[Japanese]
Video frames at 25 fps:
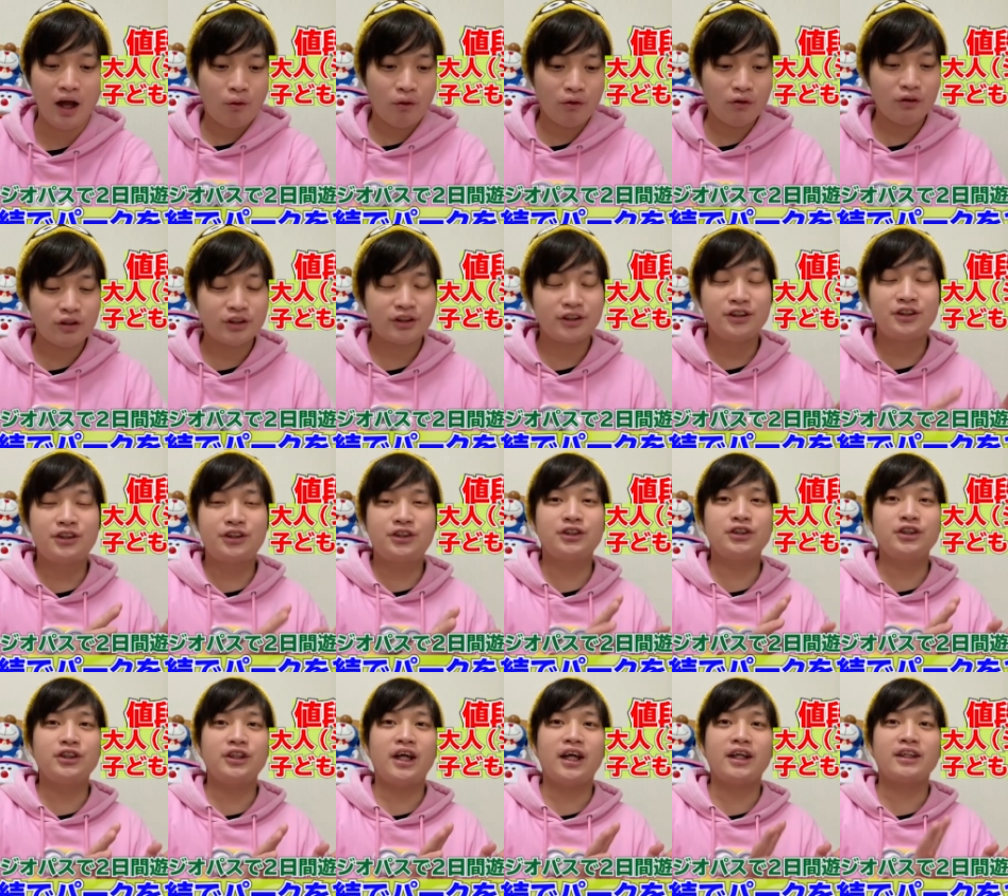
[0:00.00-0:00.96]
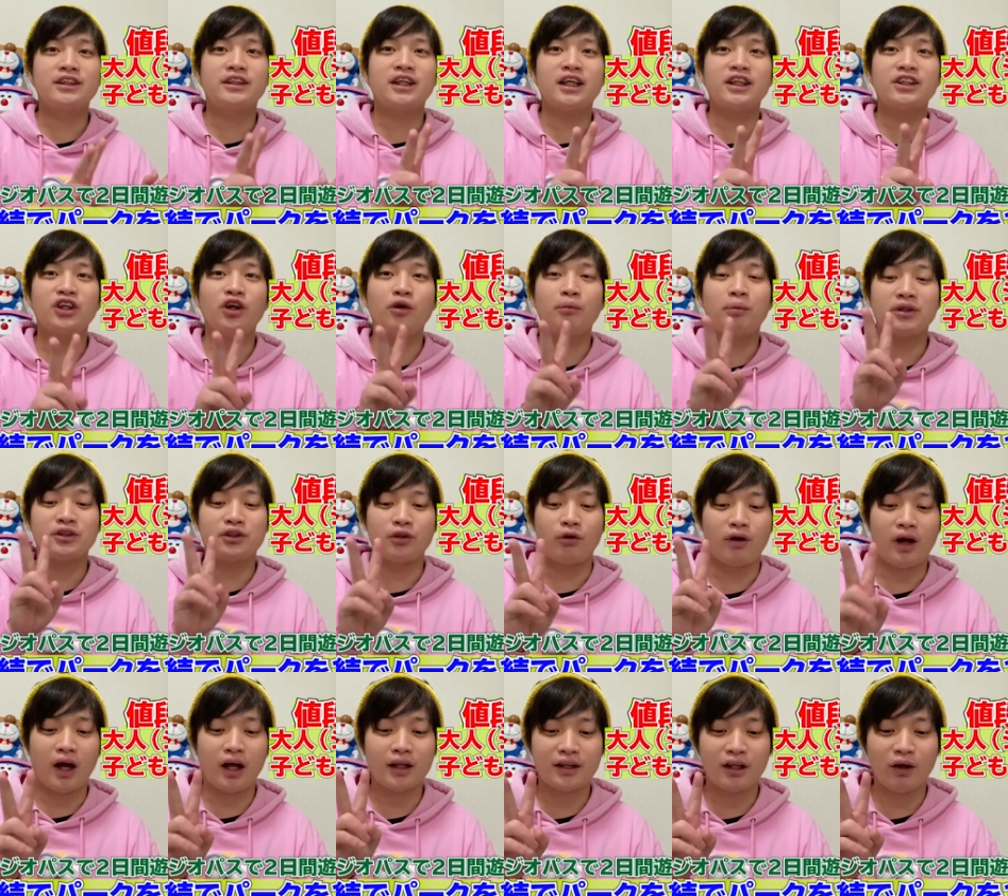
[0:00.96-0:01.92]
この 2day スタジオパス
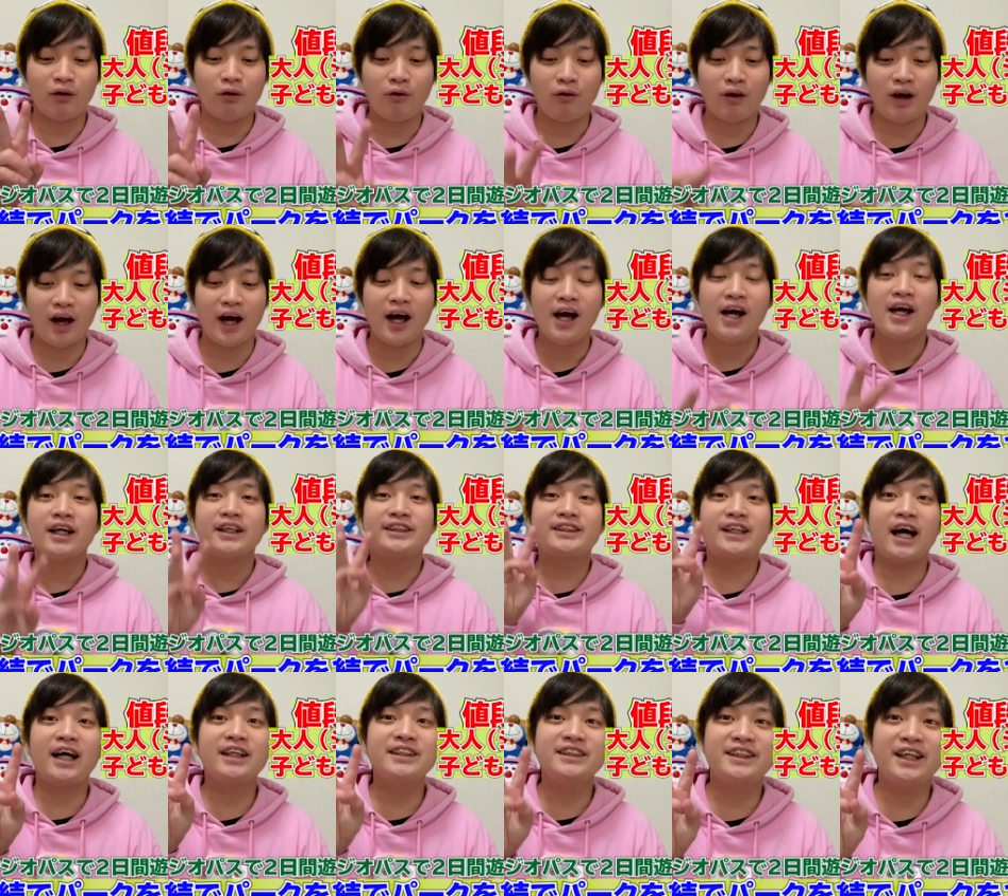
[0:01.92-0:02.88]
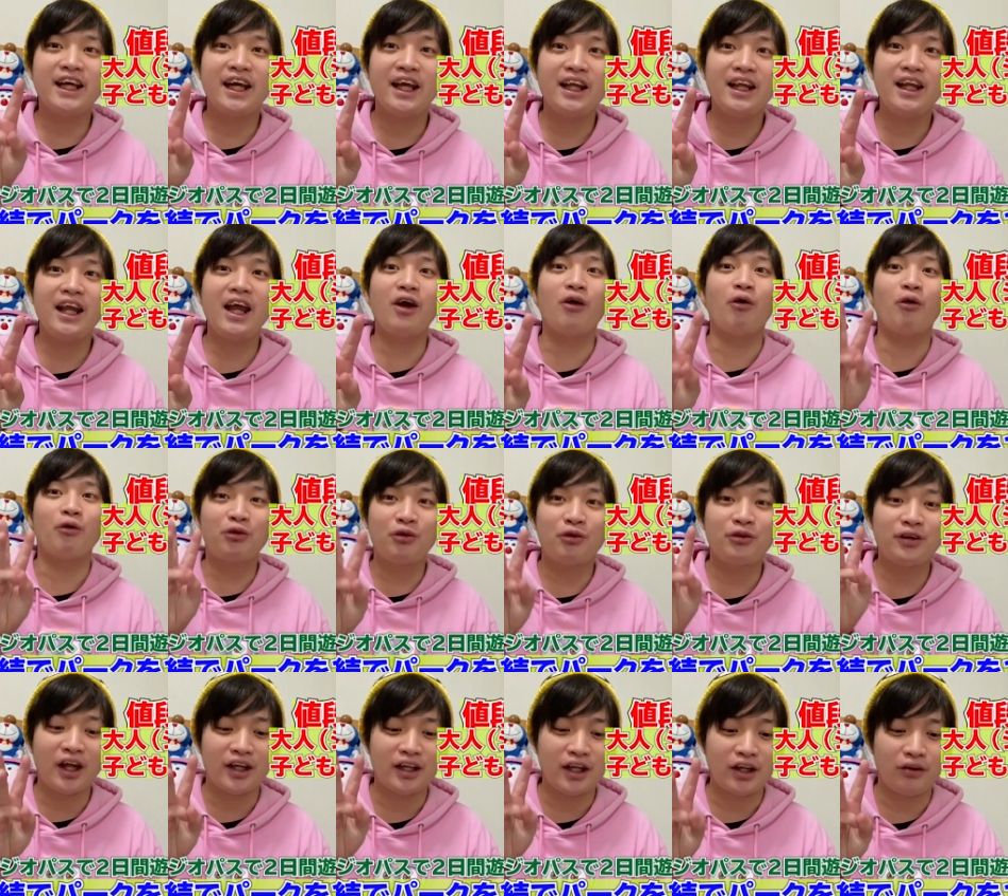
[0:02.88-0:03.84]
を買った方が3,000円ね、お
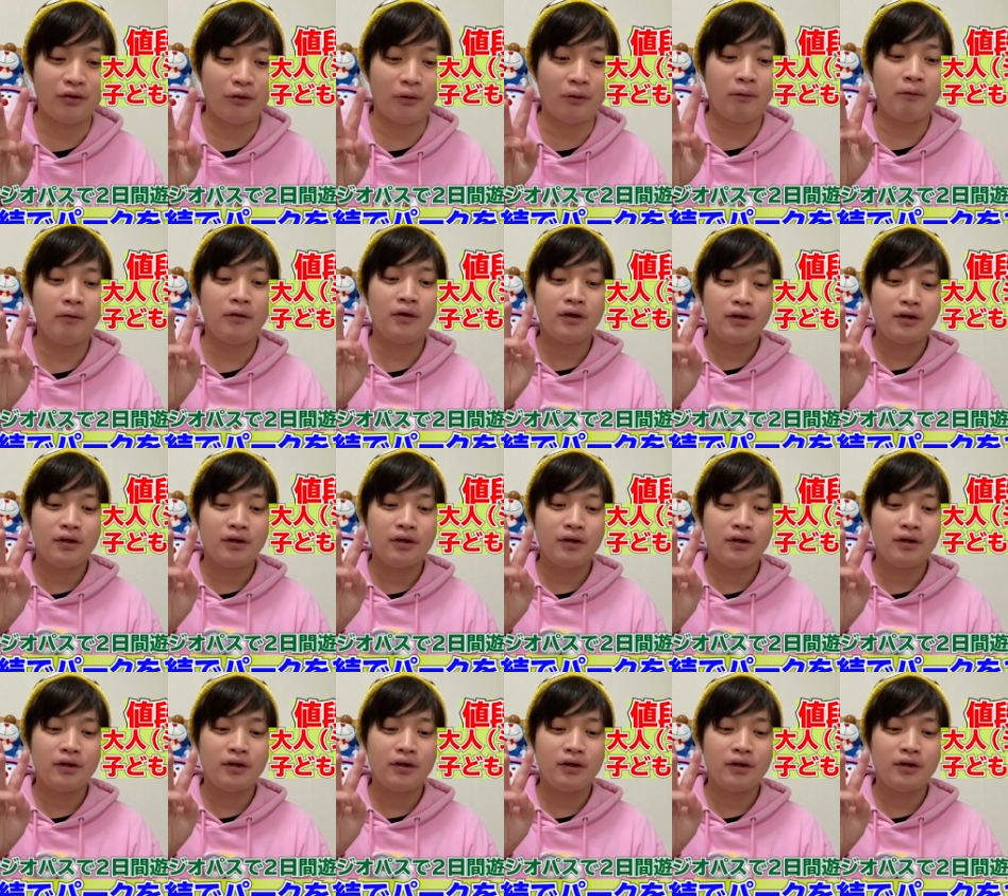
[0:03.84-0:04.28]
得なんですよ。